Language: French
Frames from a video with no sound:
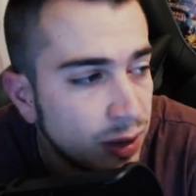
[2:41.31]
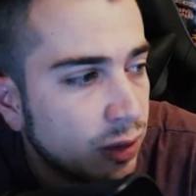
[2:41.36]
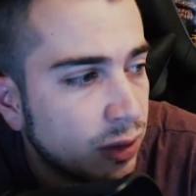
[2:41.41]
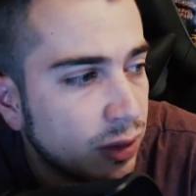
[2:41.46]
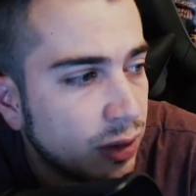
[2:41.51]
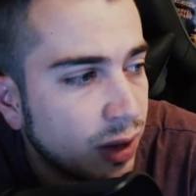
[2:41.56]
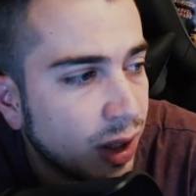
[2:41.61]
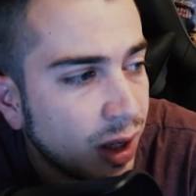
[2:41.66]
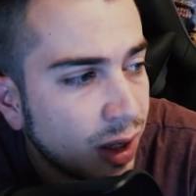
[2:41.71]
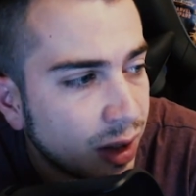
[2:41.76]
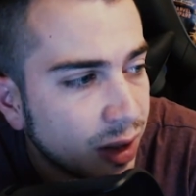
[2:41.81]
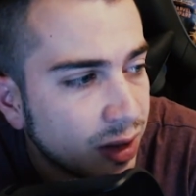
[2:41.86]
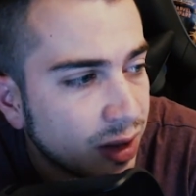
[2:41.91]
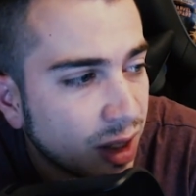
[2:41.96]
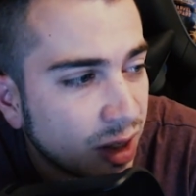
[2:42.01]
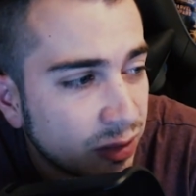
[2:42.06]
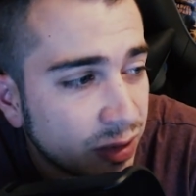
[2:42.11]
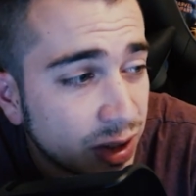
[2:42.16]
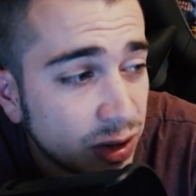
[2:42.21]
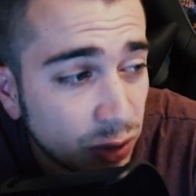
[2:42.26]
Arc euh,
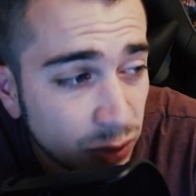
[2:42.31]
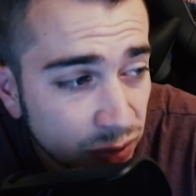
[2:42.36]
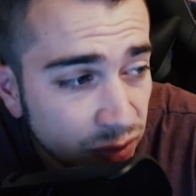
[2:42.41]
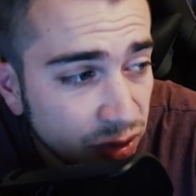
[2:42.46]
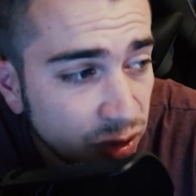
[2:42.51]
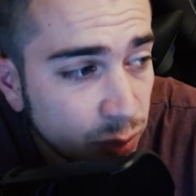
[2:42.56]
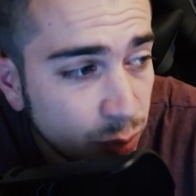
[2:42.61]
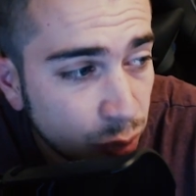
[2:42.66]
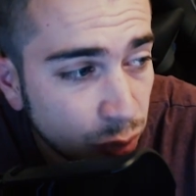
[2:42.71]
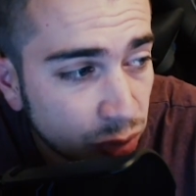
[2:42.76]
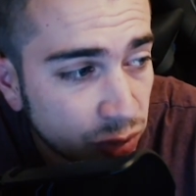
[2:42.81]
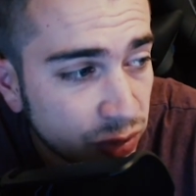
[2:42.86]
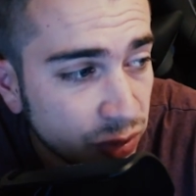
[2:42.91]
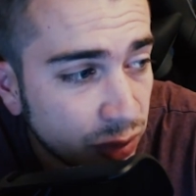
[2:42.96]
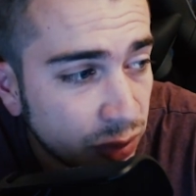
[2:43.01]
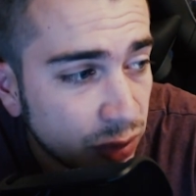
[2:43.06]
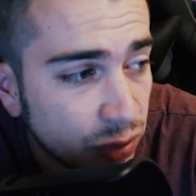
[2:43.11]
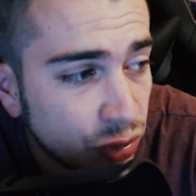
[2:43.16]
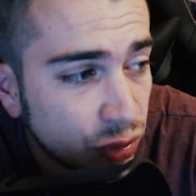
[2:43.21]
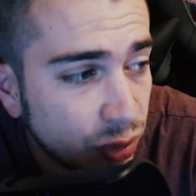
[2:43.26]
Ark avec
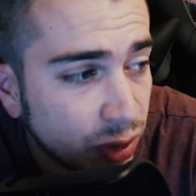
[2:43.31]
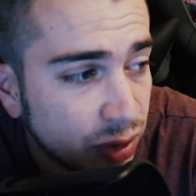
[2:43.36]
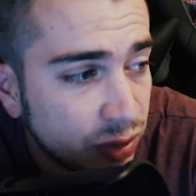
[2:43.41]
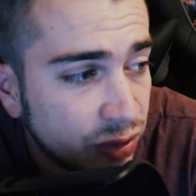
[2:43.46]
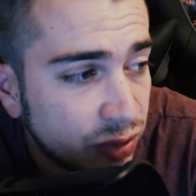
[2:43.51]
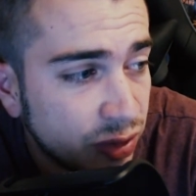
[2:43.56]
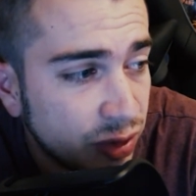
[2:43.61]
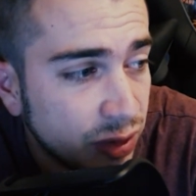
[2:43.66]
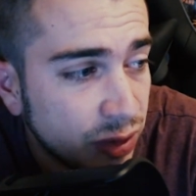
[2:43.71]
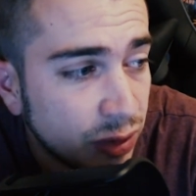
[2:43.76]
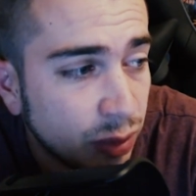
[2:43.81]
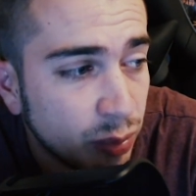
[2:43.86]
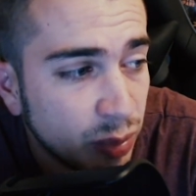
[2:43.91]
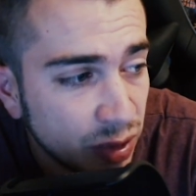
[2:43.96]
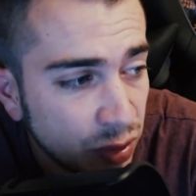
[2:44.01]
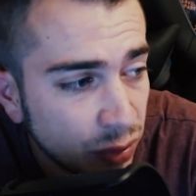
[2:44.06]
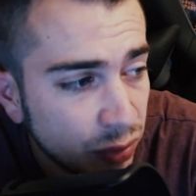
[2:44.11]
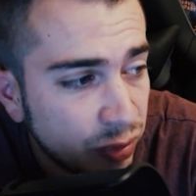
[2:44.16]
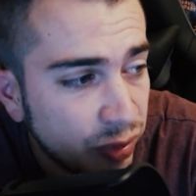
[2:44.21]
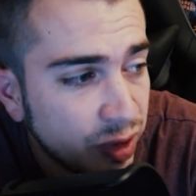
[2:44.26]
36%, Jurassic, non
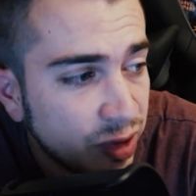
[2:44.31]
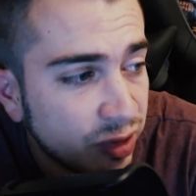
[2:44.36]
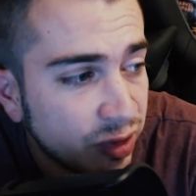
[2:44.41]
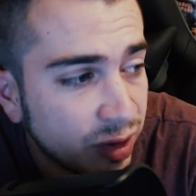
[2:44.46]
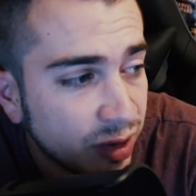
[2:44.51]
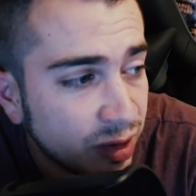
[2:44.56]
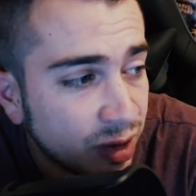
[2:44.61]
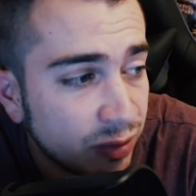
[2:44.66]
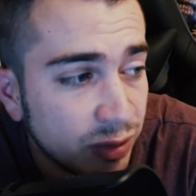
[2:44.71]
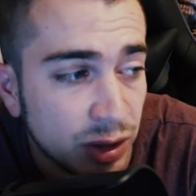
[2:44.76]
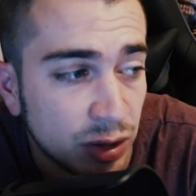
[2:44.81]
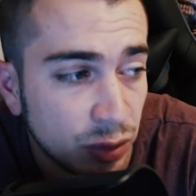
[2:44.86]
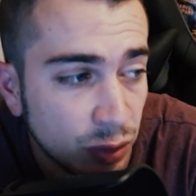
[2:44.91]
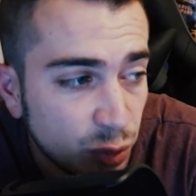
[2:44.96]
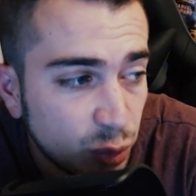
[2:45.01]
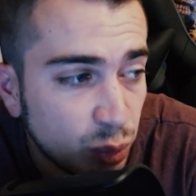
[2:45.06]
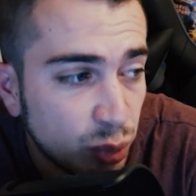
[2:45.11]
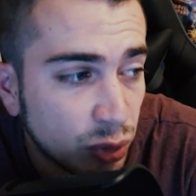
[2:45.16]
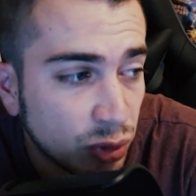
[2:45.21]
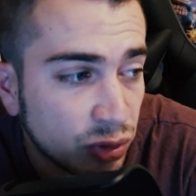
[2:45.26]
Battlefield 5 avec
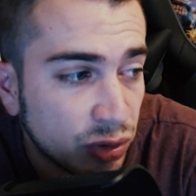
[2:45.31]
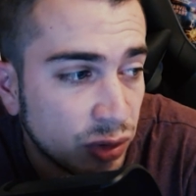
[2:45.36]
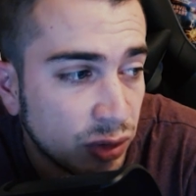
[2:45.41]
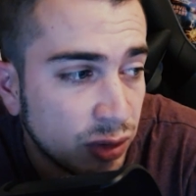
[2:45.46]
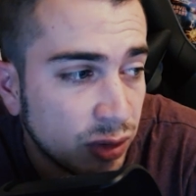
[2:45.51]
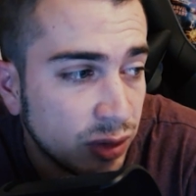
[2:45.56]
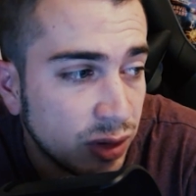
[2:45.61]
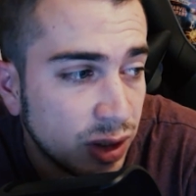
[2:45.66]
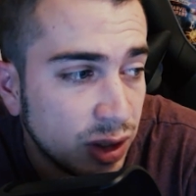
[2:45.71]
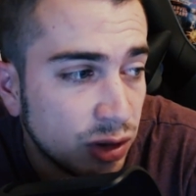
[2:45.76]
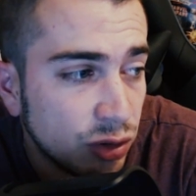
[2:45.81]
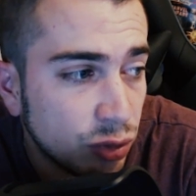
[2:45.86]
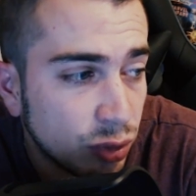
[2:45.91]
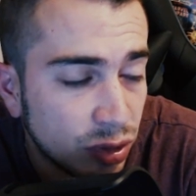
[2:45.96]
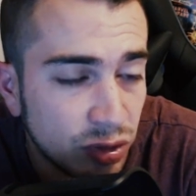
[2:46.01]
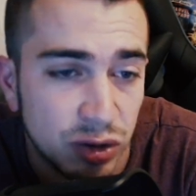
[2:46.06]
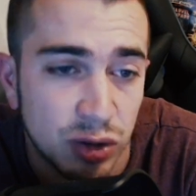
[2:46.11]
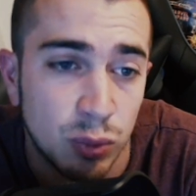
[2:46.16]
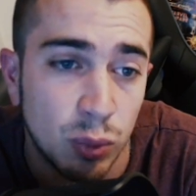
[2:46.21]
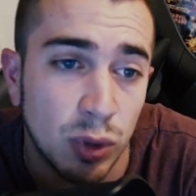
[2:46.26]
9% et
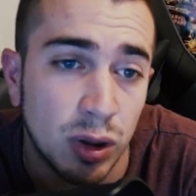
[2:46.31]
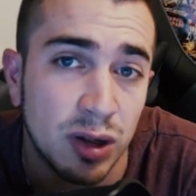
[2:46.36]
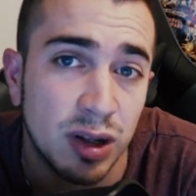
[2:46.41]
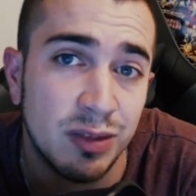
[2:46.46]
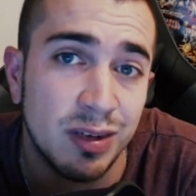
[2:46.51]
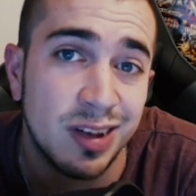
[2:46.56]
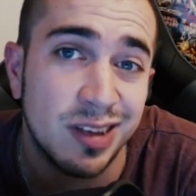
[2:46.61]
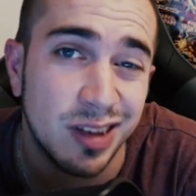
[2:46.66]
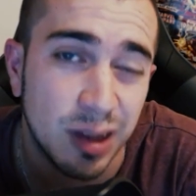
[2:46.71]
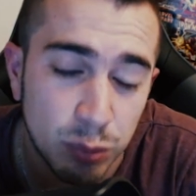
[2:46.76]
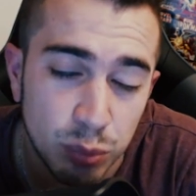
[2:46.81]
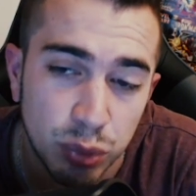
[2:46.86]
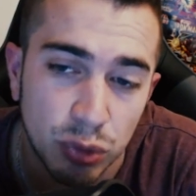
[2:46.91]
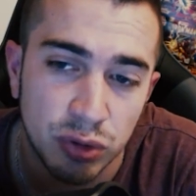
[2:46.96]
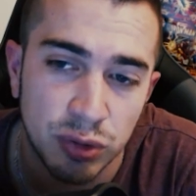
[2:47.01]
Jurassic World avec 7%.